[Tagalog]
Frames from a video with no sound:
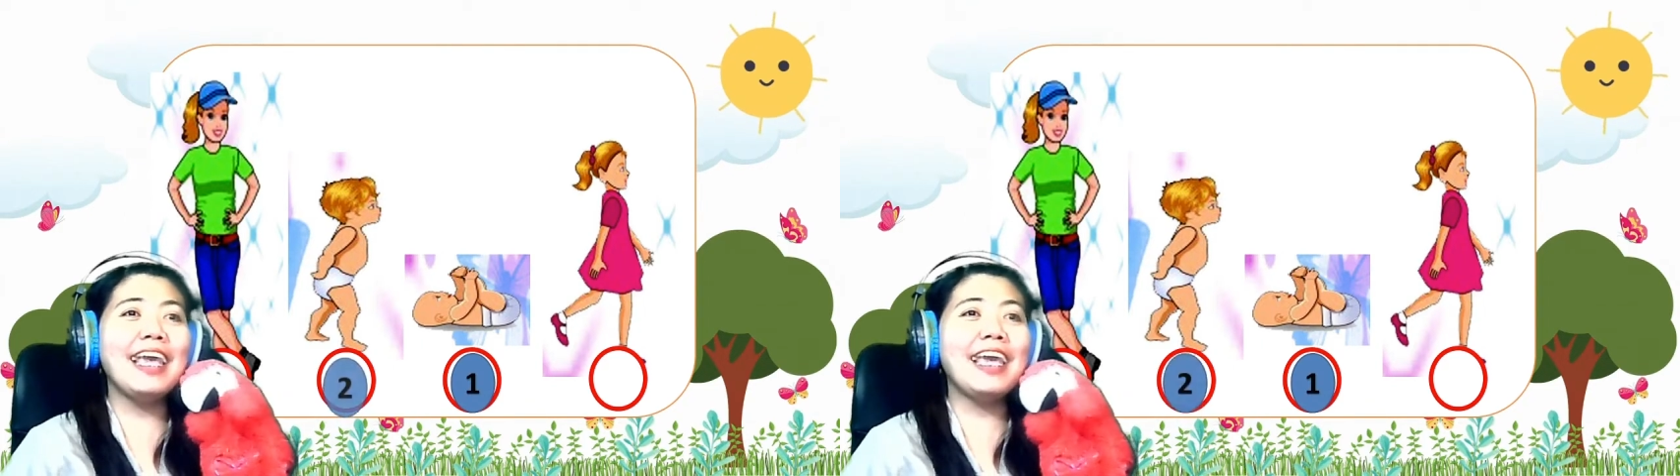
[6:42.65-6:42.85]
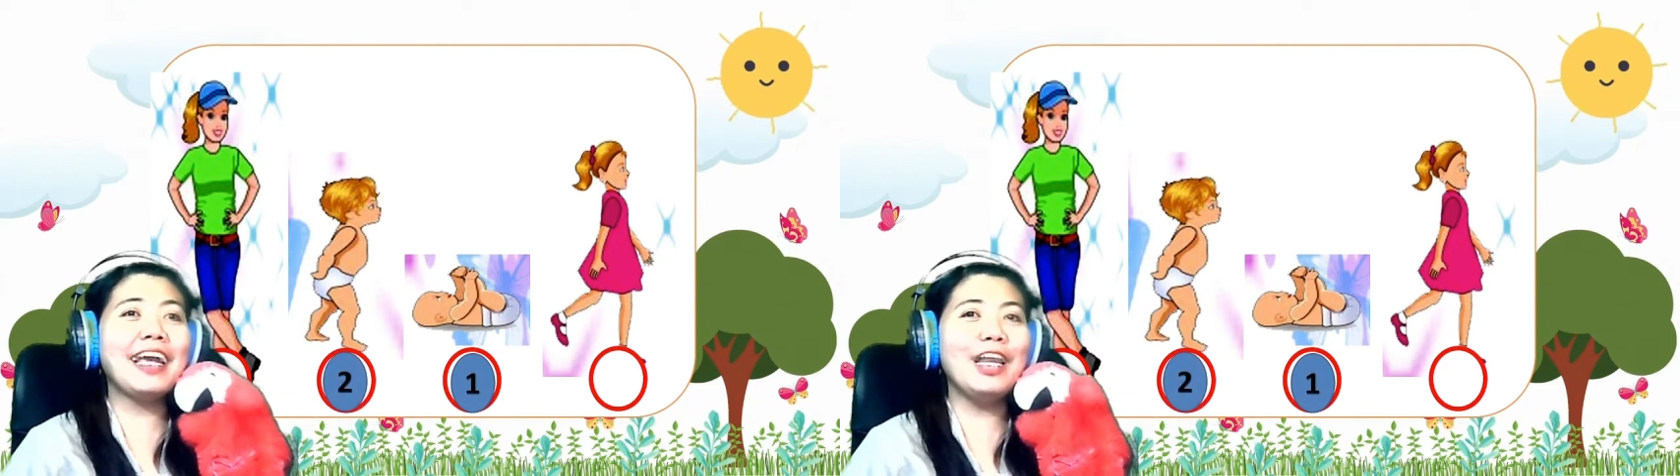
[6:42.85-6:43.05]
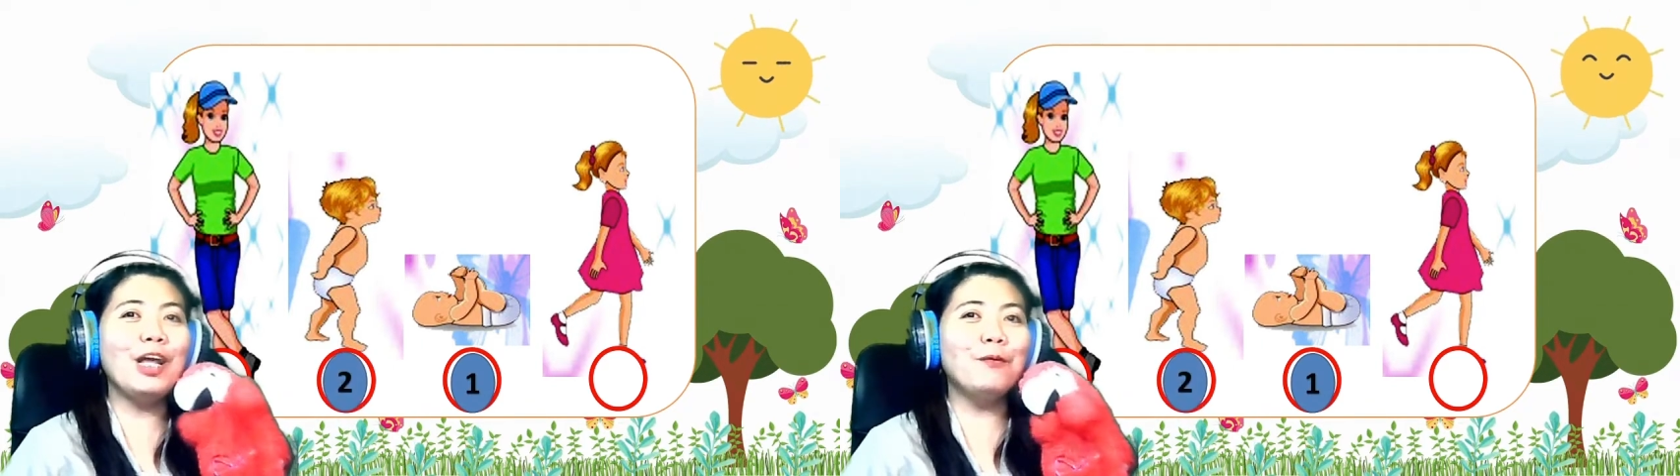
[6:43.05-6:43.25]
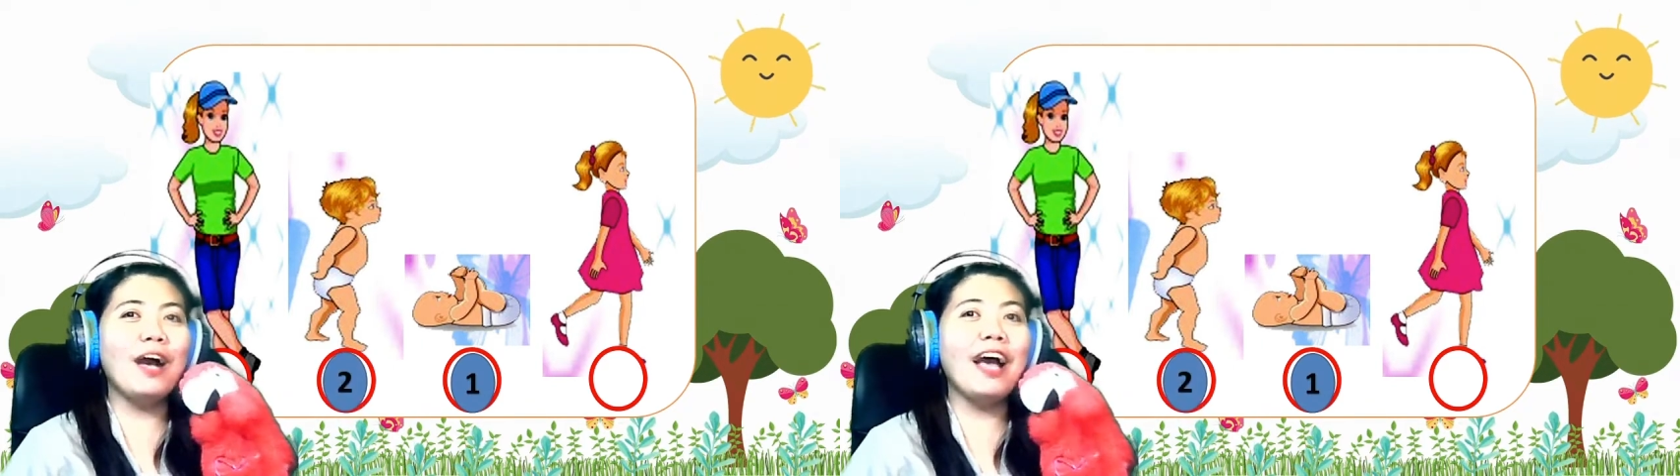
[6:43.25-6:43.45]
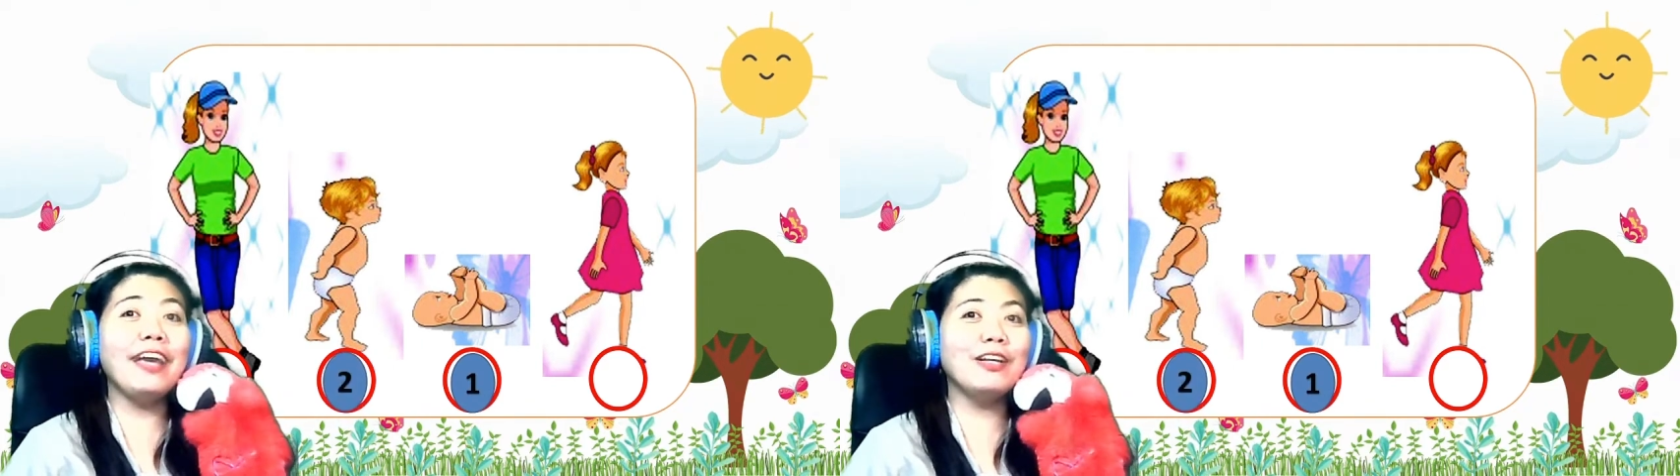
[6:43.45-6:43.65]

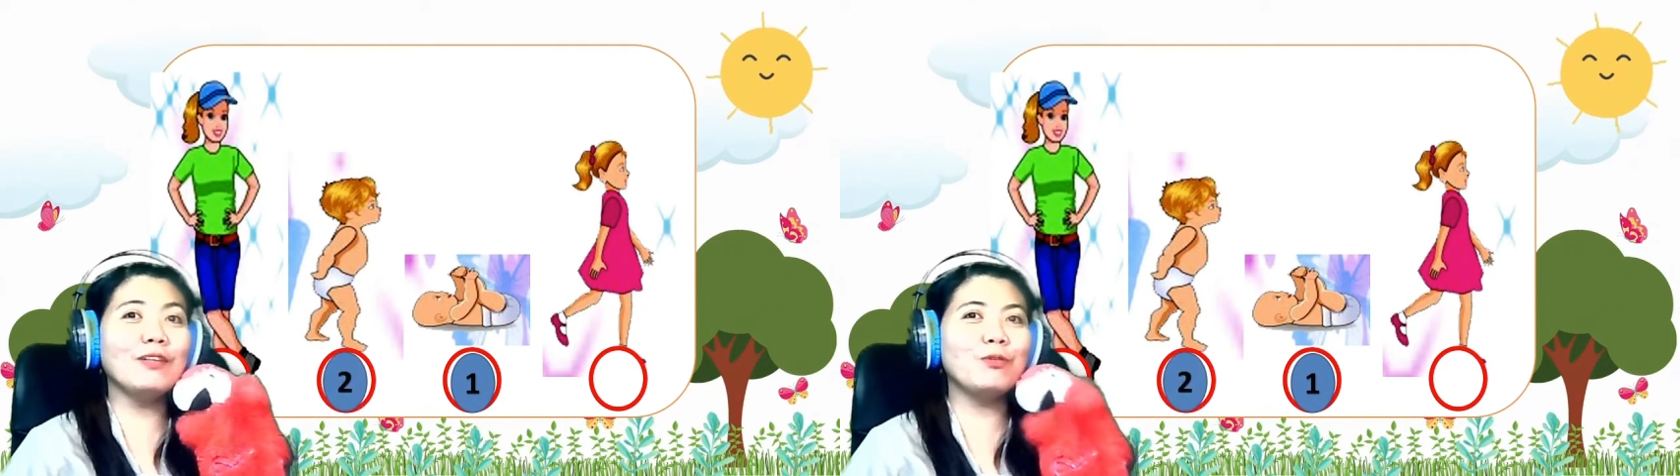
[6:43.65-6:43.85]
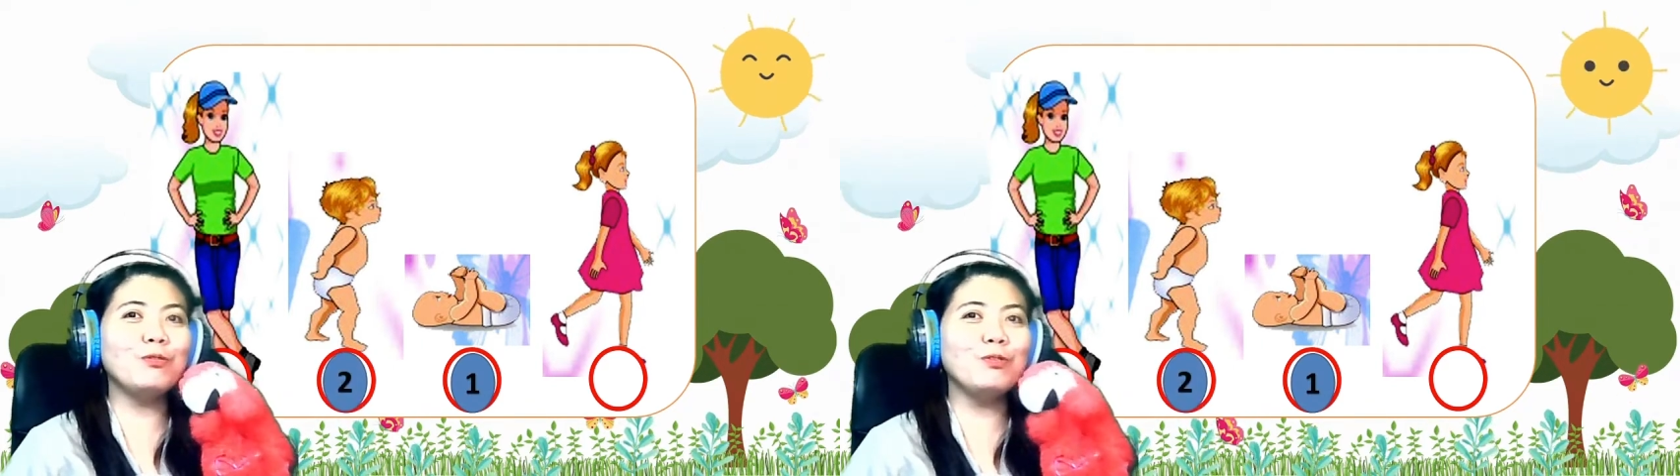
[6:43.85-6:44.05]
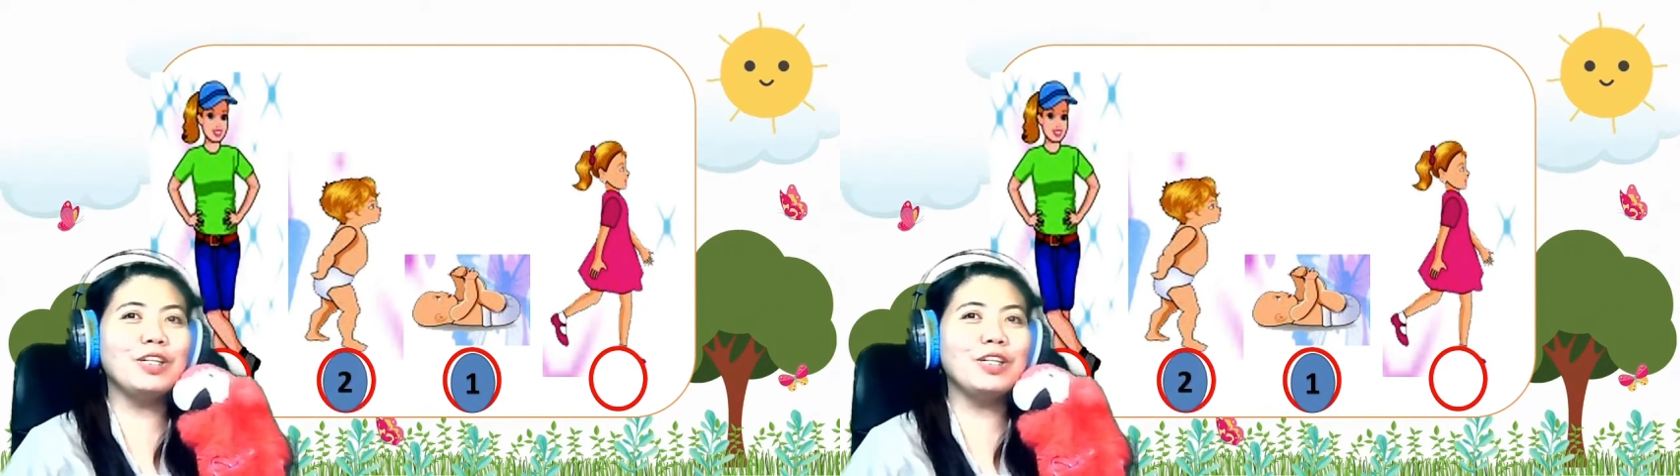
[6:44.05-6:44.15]
Ikalawa ay natuto